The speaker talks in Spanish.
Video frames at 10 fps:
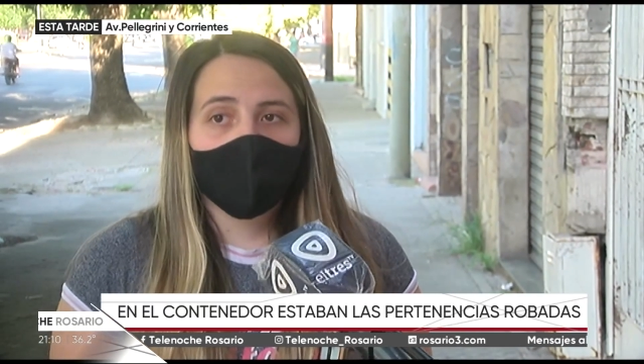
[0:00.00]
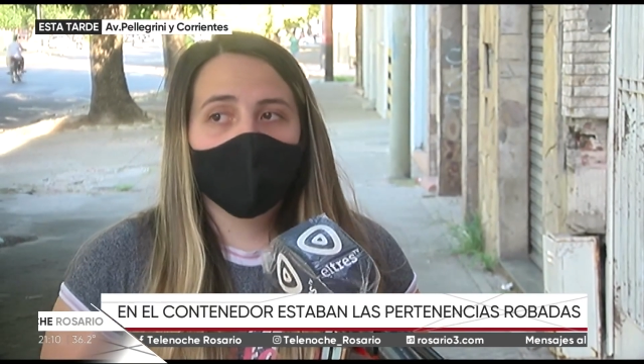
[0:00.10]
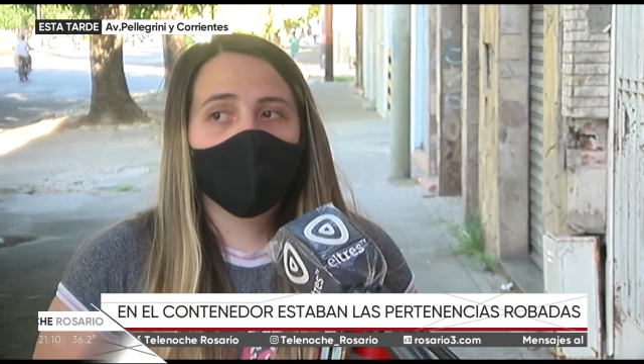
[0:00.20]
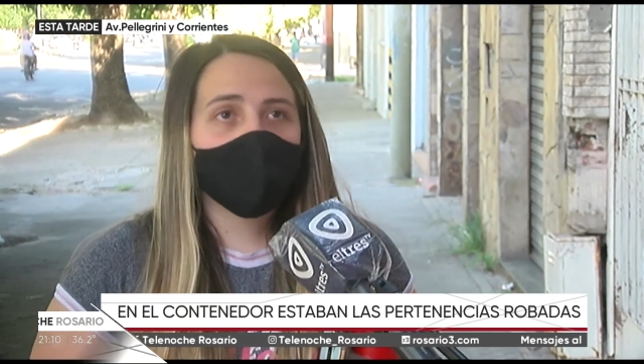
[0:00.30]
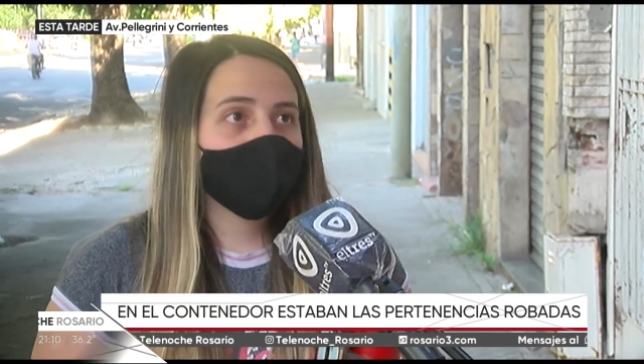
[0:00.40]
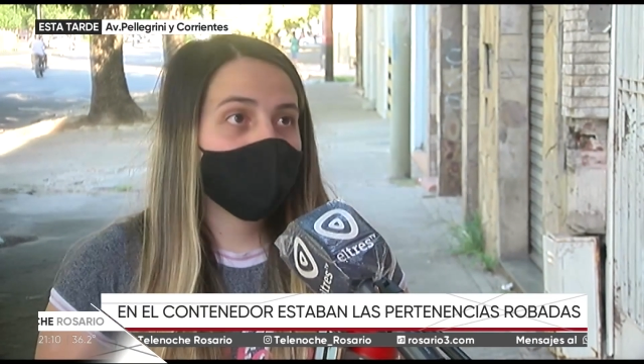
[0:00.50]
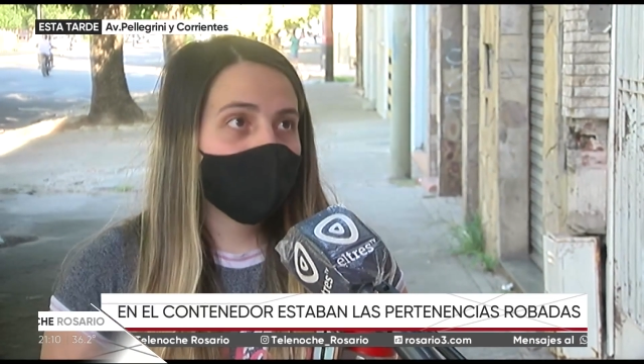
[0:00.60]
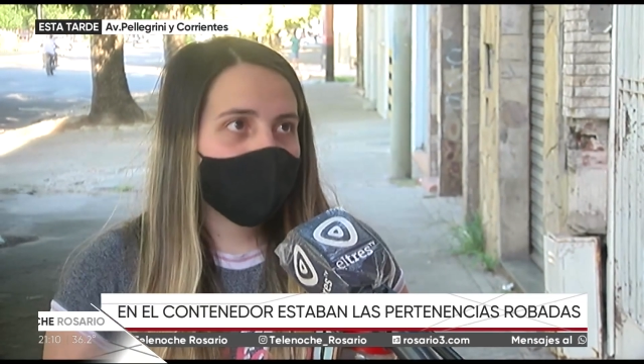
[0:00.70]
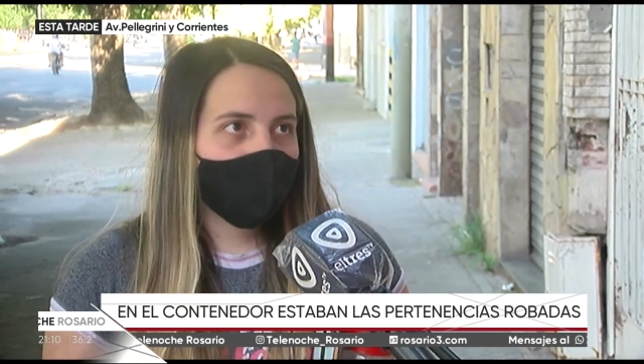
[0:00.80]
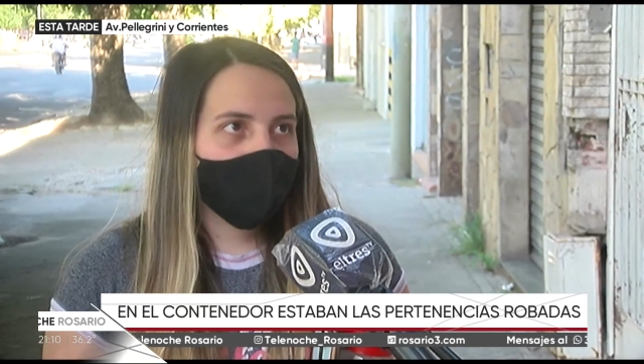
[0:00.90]
y con el
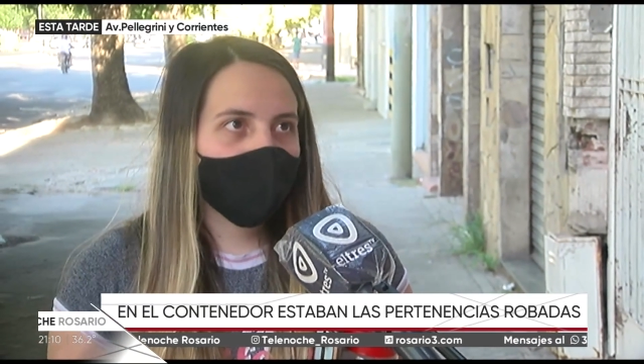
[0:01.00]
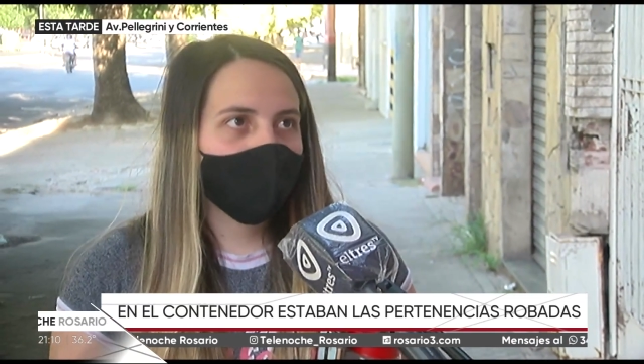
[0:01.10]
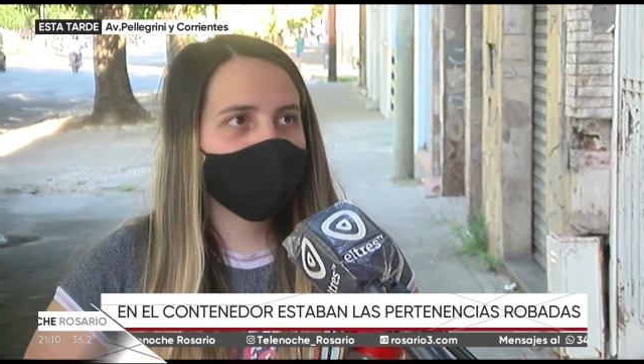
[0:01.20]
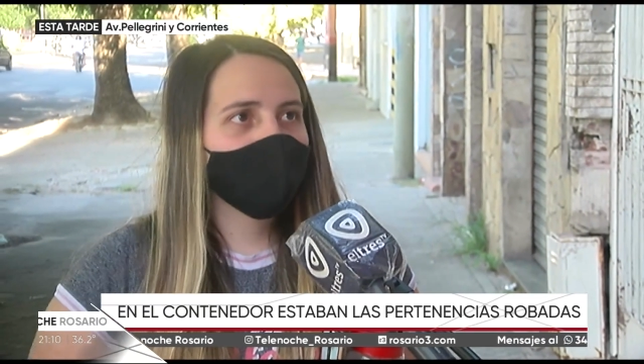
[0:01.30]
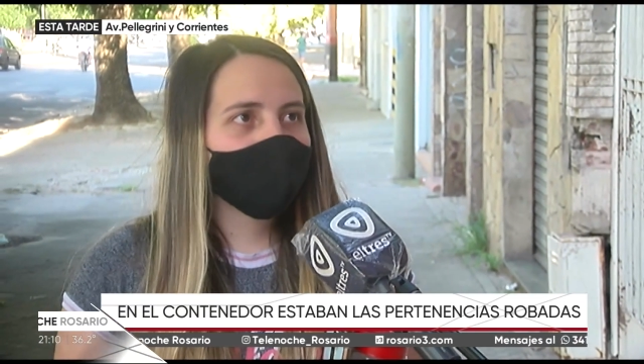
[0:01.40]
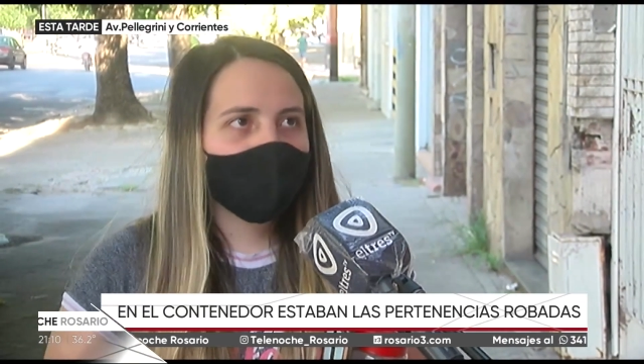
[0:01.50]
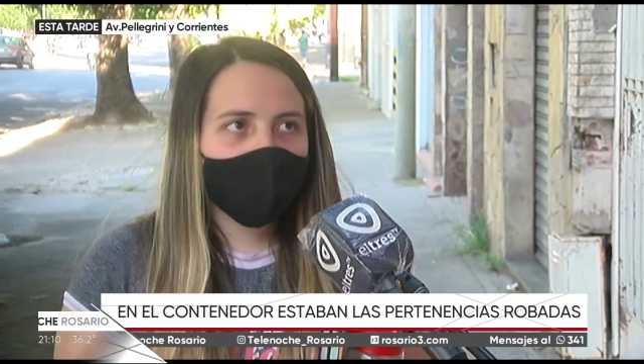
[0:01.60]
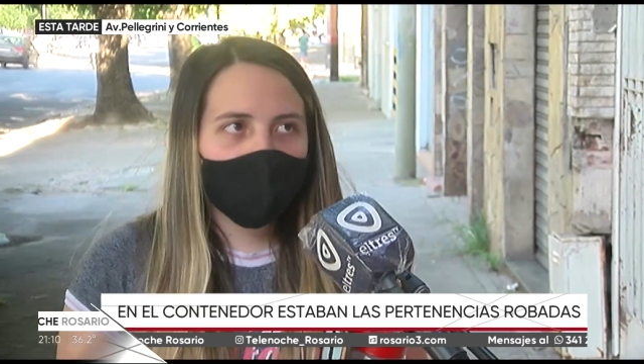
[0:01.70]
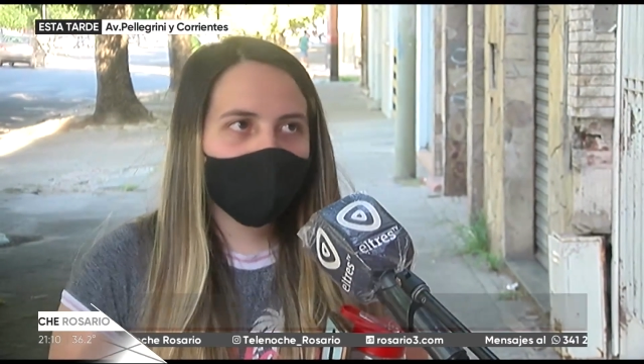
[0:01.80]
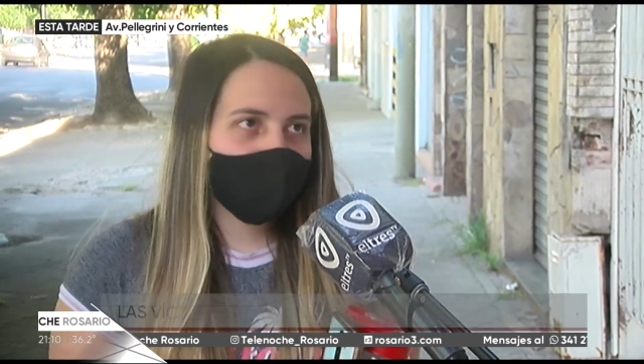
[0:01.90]
encargado, que llaman
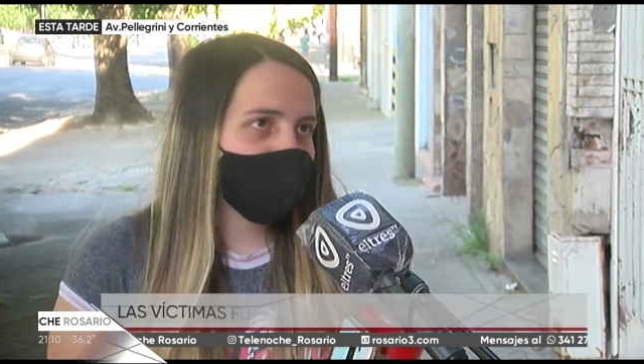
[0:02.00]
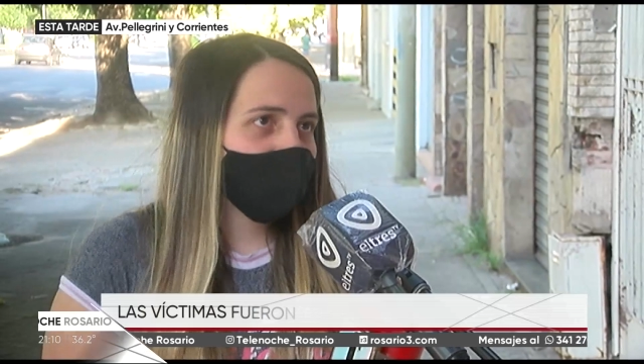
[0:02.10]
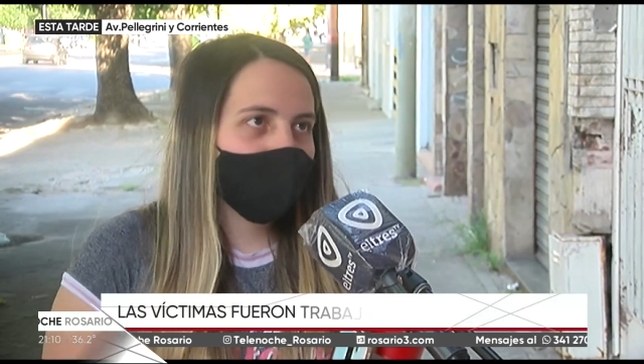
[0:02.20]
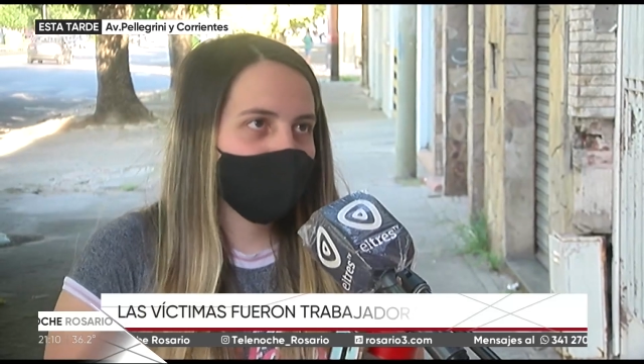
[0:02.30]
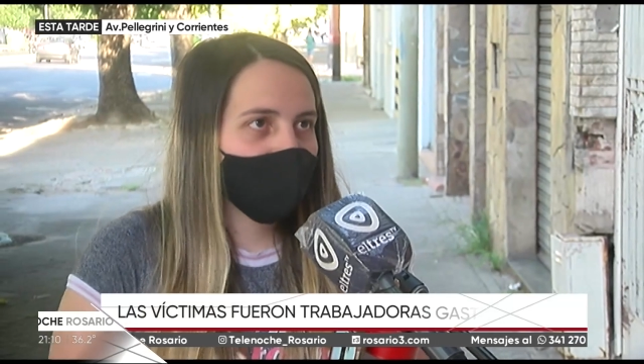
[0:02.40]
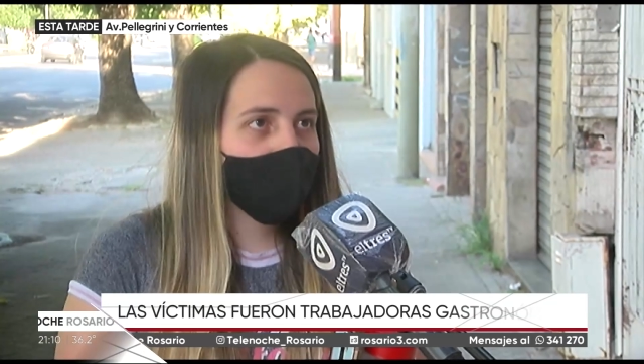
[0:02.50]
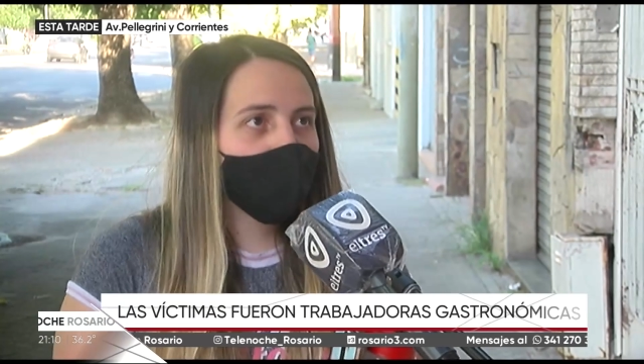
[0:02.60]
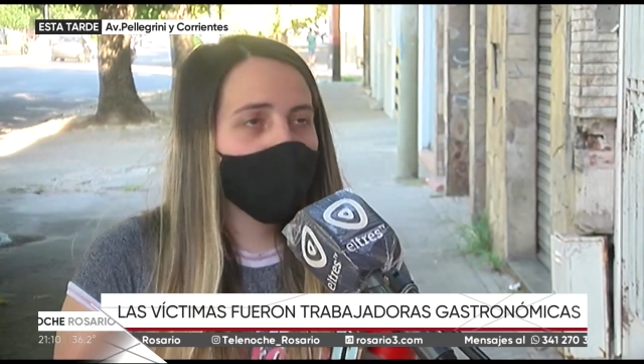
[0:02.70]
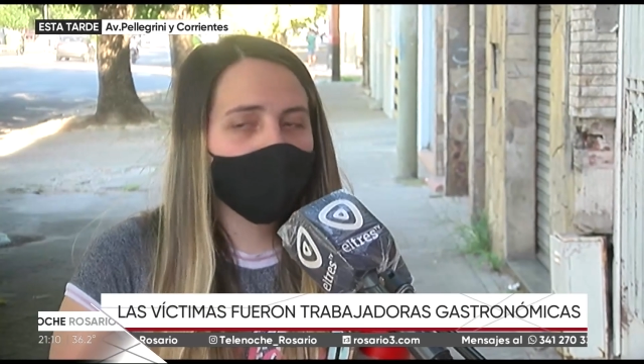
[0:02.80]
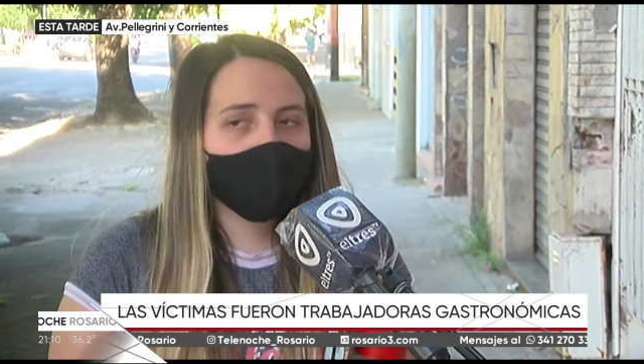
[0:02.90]
rápido a la policía porque se
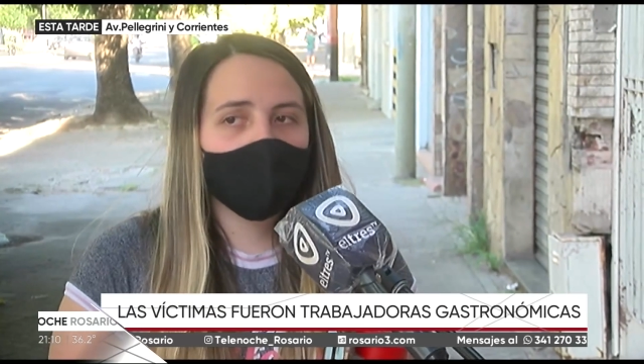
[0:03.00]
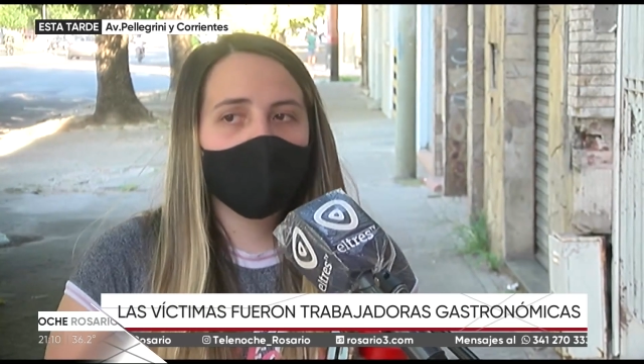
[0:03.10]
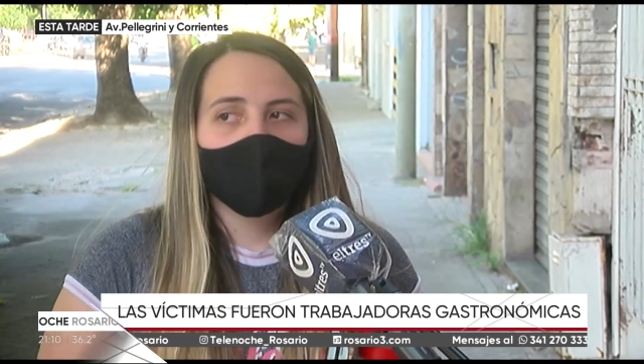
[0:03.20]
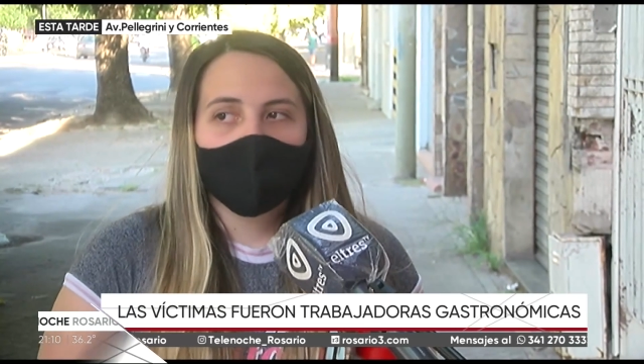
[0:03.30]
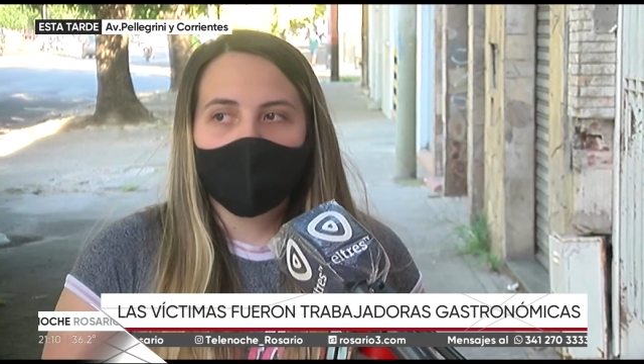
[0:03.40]
dieron cuenta